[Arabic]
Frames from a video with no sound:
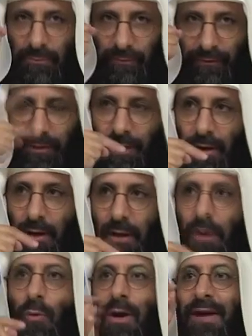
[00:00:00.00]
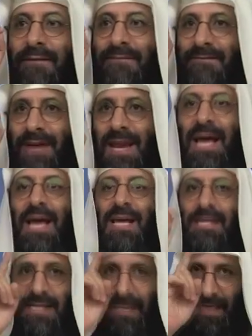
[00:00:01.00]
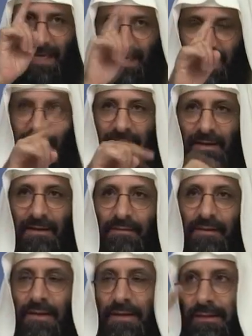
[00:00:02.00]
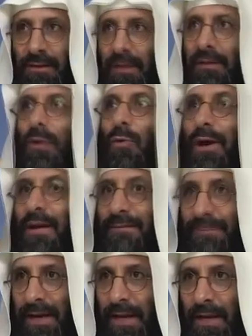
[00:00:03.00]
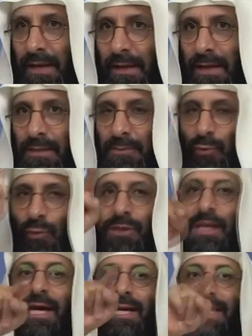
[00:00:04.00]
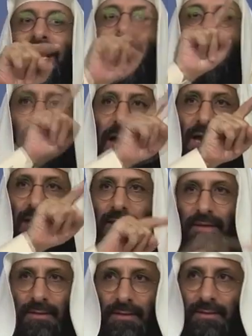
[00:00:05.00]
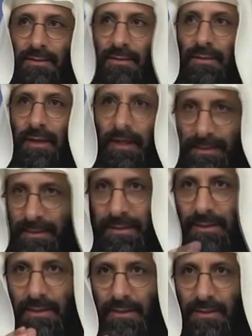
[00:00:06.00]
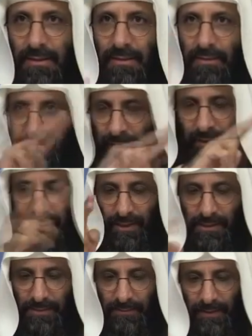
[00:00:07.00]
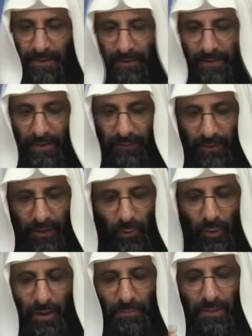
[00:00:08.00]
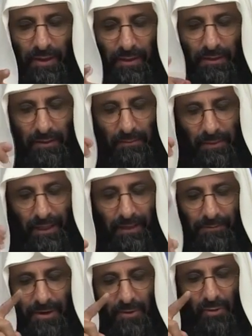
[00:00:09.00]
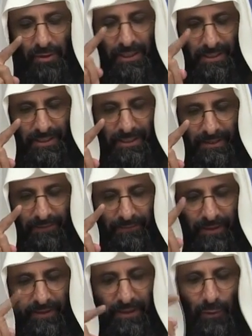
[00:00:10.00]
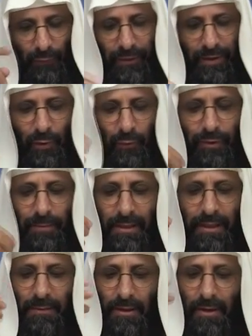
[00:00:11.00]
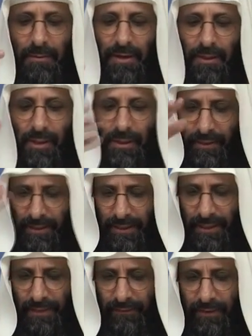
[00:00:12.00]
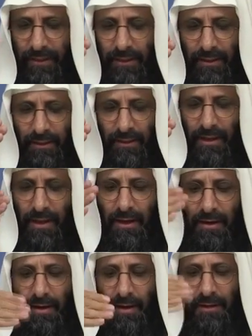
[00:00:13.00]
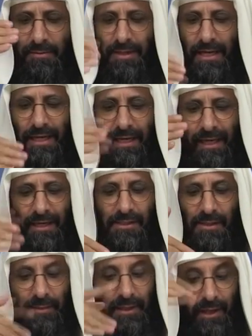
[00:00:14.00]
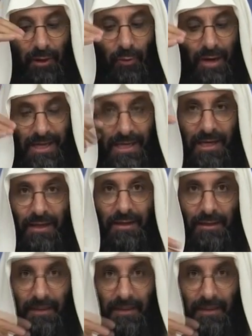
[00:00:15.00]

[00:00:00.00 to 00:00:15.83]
في قراءة وكفلها زكريا فإذا اخترت وكفلها لازم تقول زكرياء هكذا فهذا لازم فقال وأما ما لم يكن كذلك فإن نفرق فيه بين مقام الرواية وغيرها فإن قرأ بذلك على سبيل الرواية